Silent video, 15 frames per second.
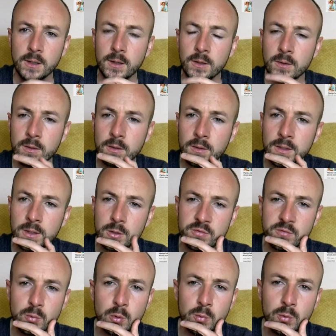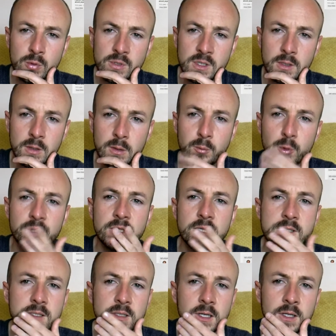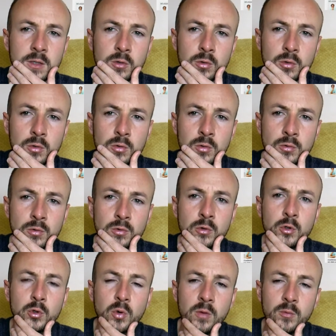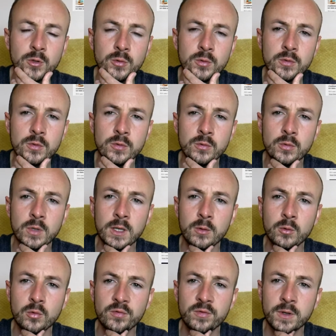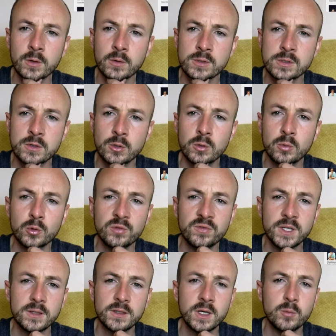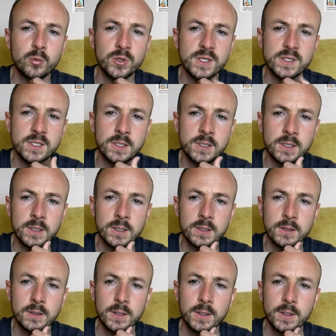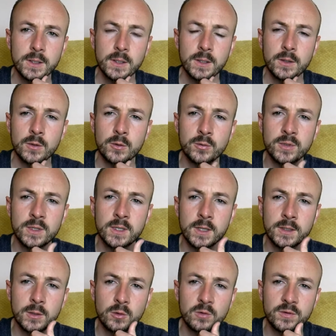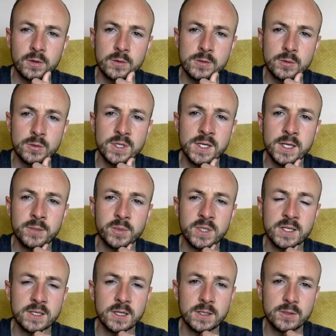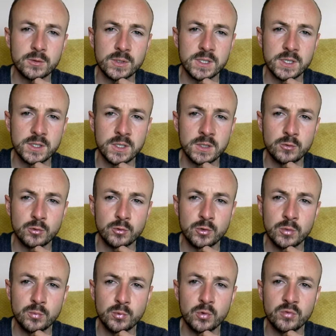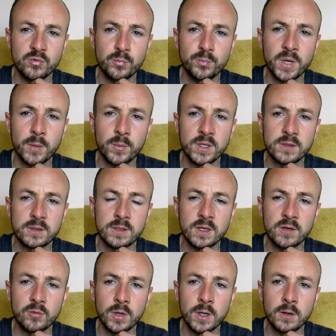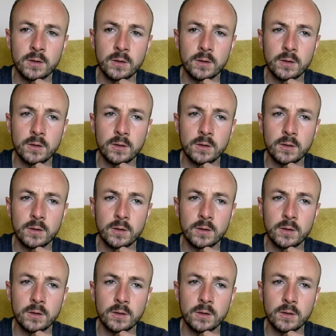Euh, d'ailleurs, je vous propose un petit extrait de 2-3 minutes de la conférence Comment devenir thérapeute essénien, euh, l'une des dernières conférences de Guillaume Kesal sur sa chaîne YouTube, pour vous permettre d'avoir